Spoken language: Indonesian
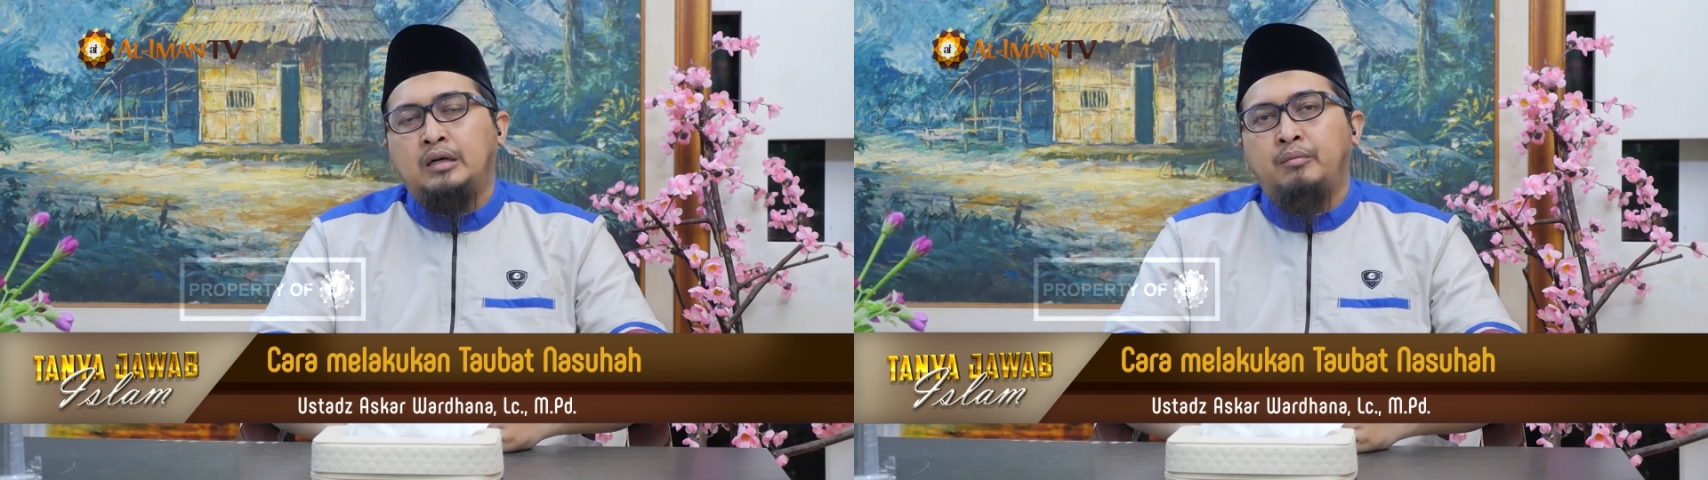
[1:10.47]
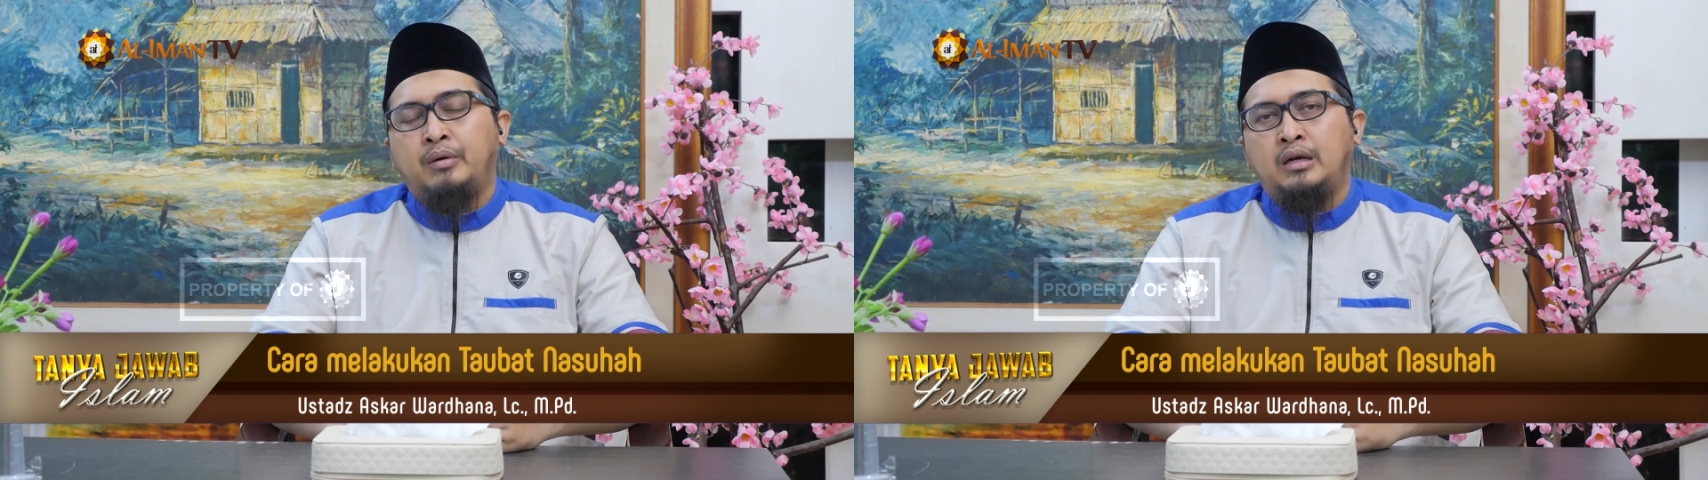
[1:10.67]

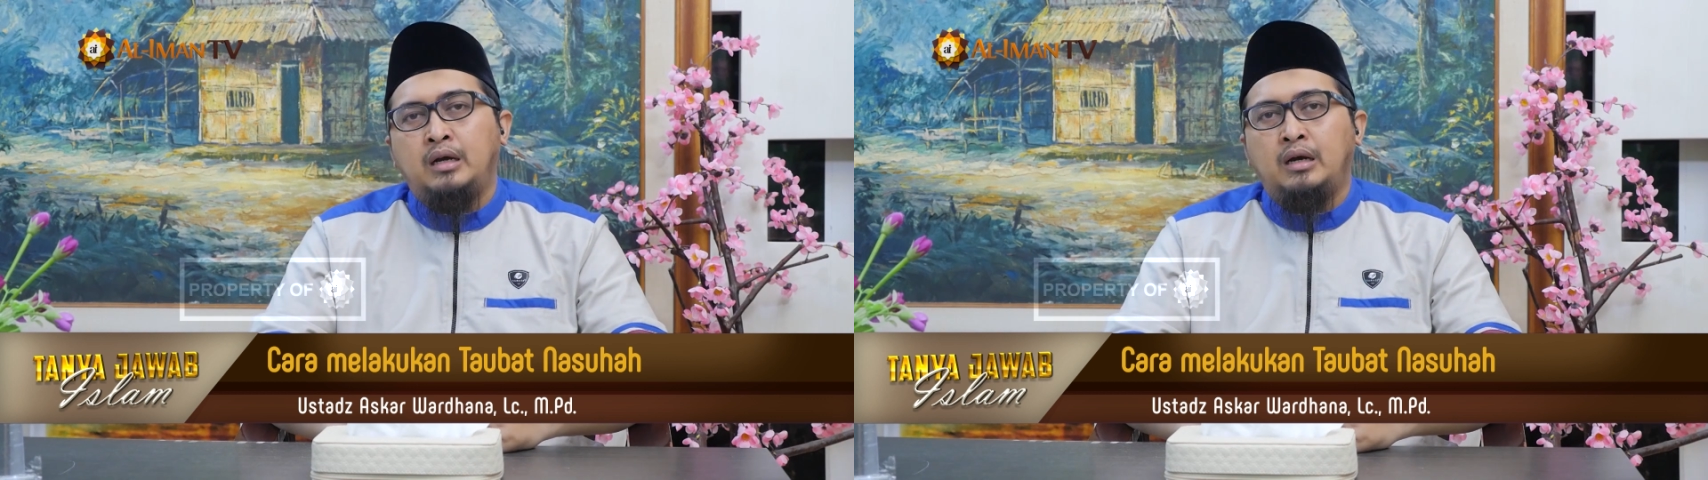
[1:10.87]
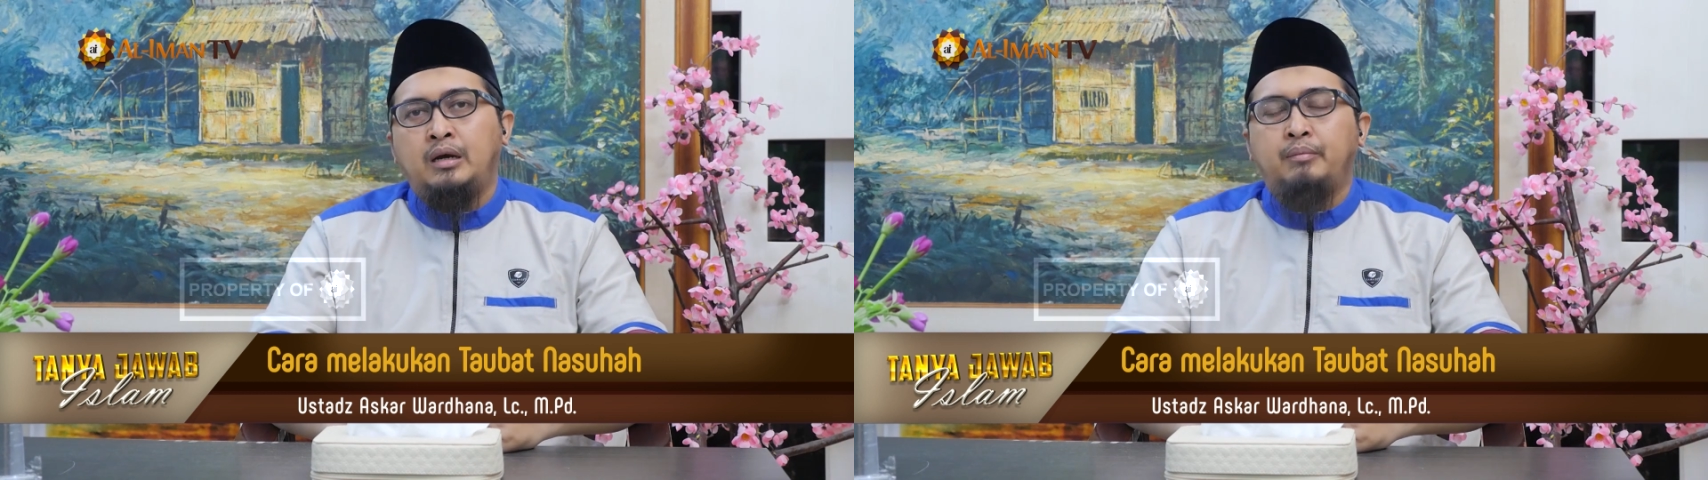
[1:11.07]

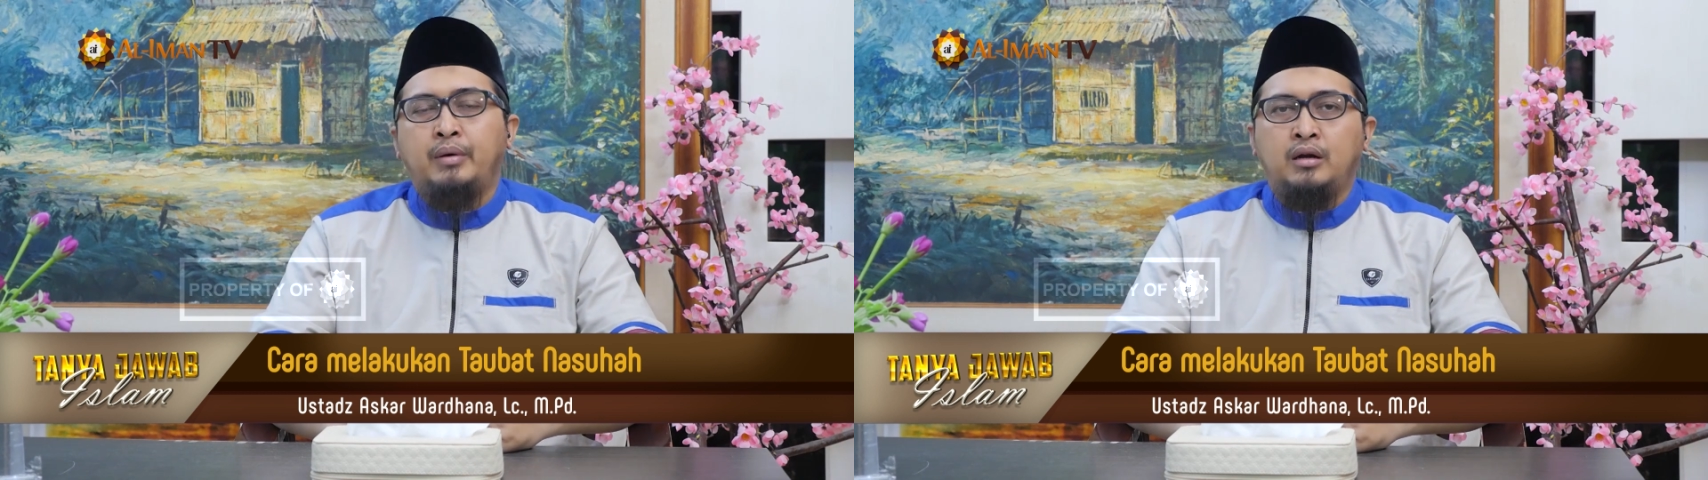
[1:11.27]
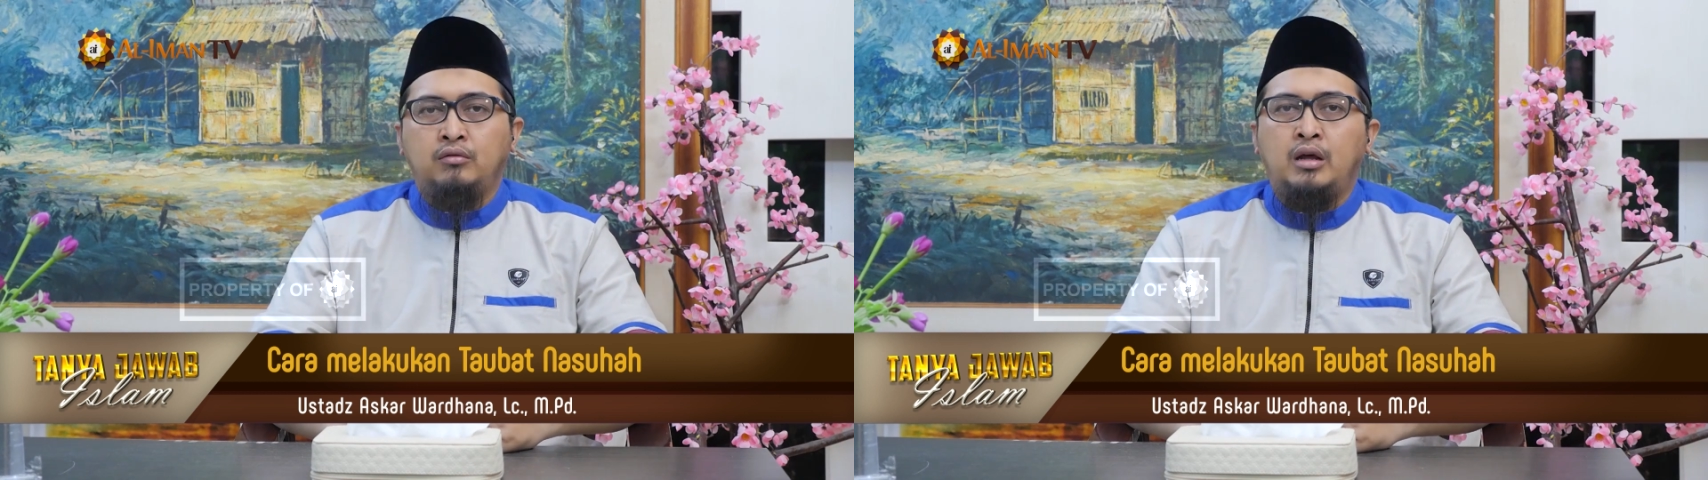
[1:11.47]
kepada
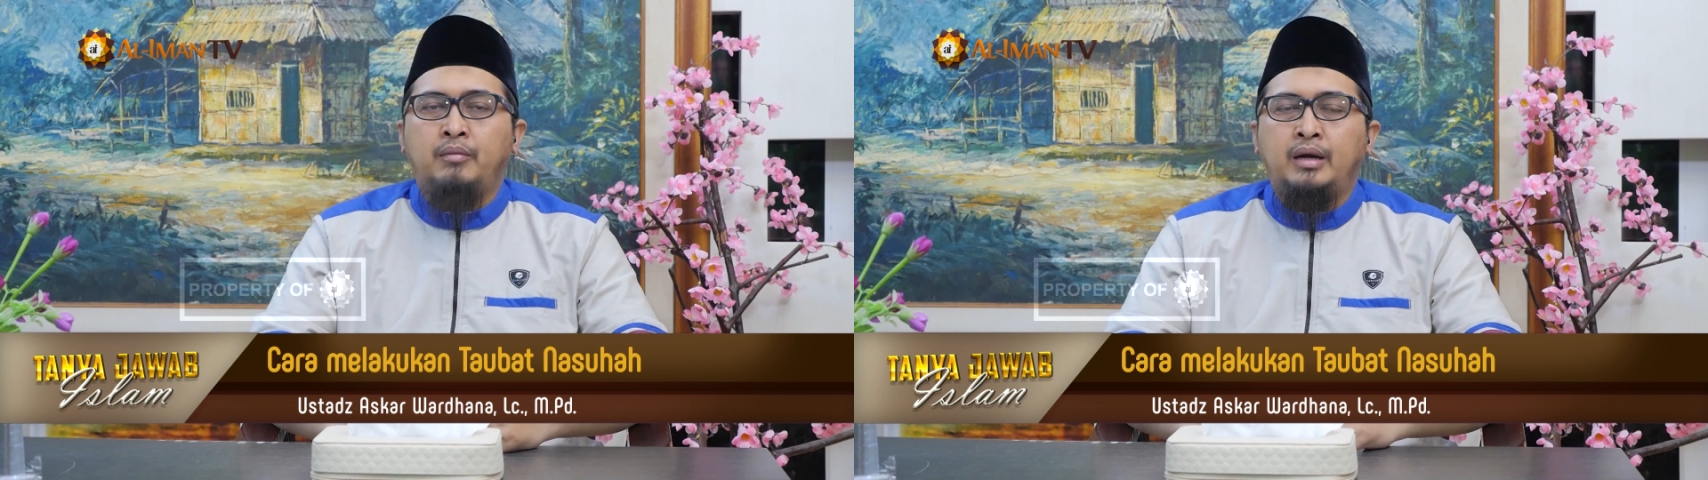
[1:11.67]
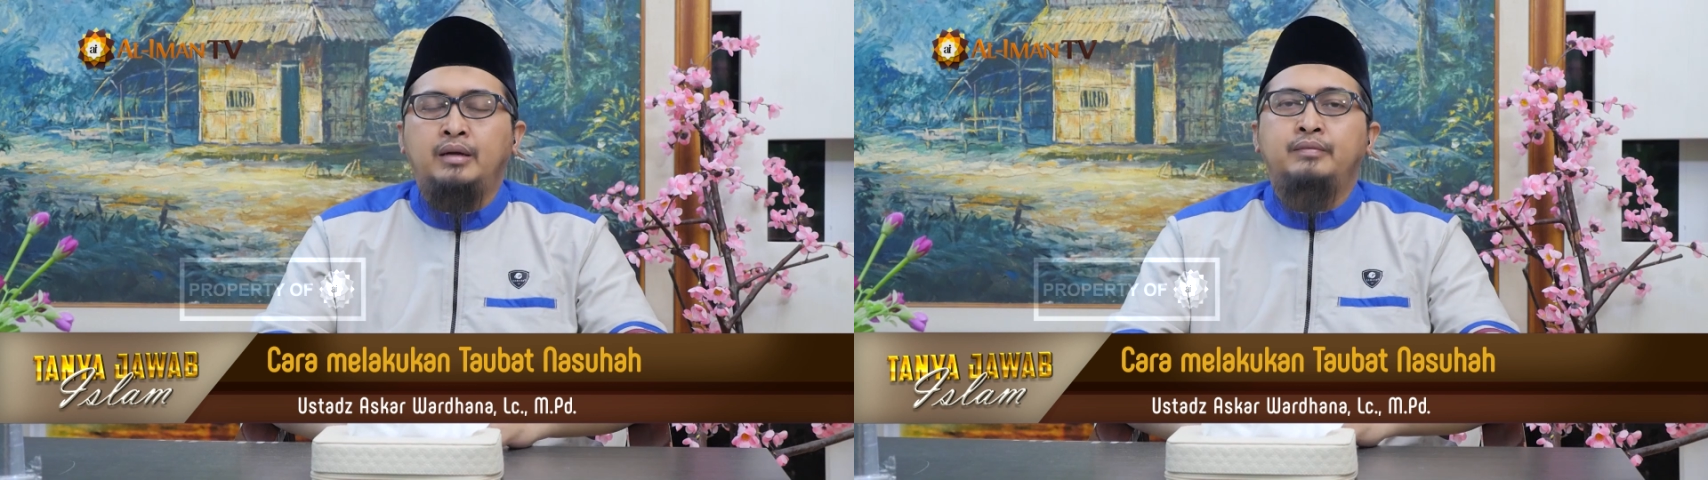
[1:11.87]
para
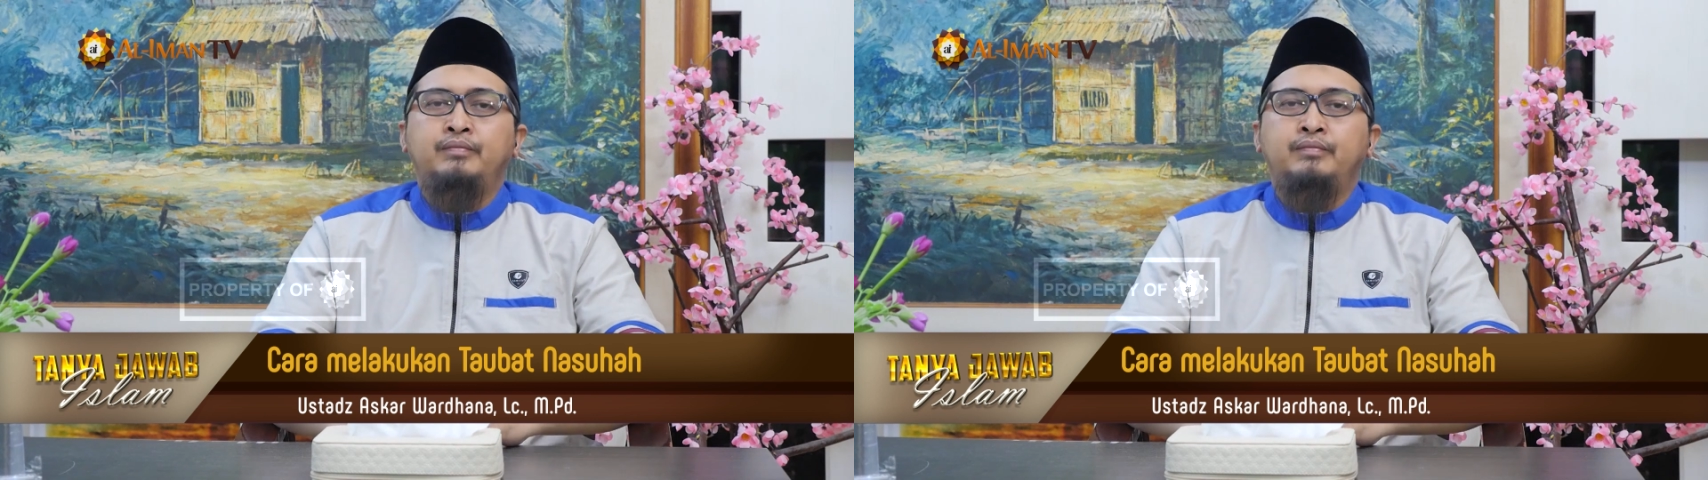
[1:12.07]
ulama.